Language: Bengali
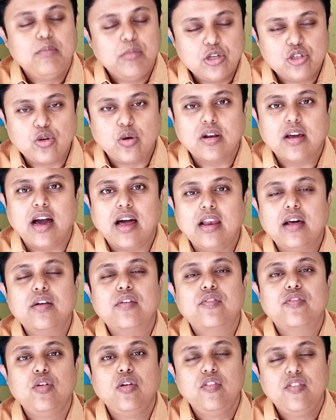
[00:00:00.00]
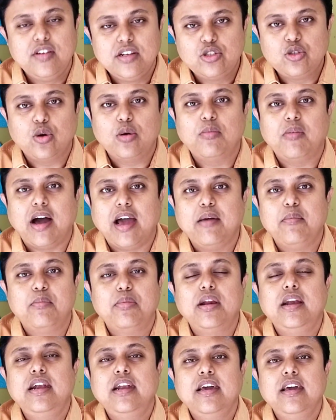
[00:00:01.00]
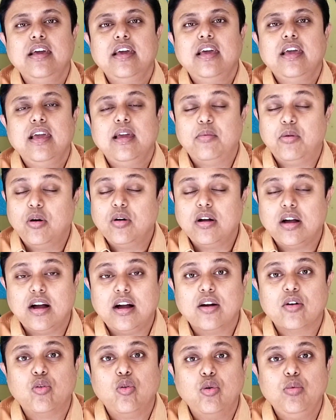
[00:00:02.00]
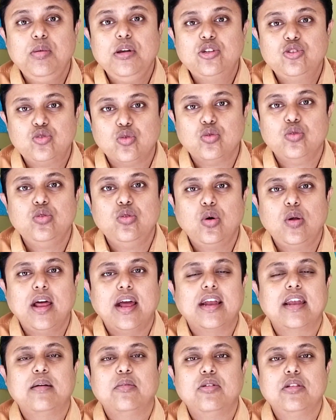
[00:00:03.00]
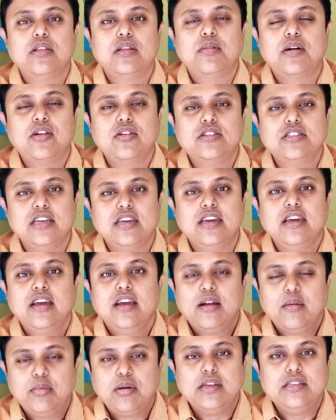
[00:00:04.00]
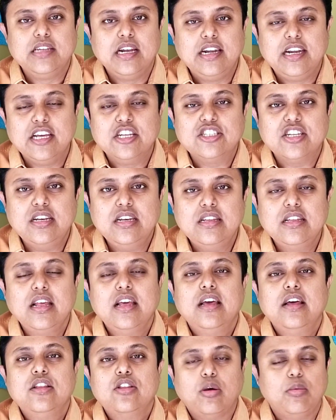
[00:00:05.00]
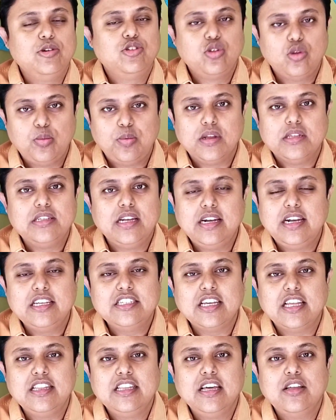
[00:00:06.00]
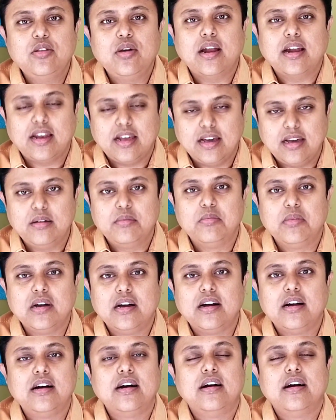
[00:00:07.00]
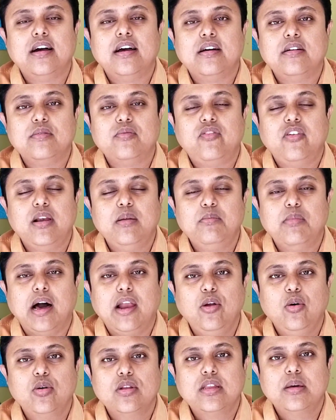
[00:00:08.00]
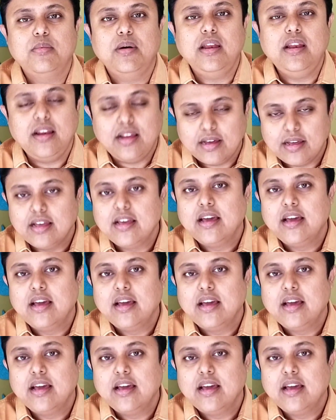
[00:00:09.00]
ভীষণ কালারফুল ভীষণ ভাইব্রেন্ট এবং খুবই সুন্দর একটা বলতে পারো যে প্রেজেন্টেশন তবে শুধু প্রেজেন্টেশন দিয়ে তো একটা ফিল্ম ভালো হতে পারে না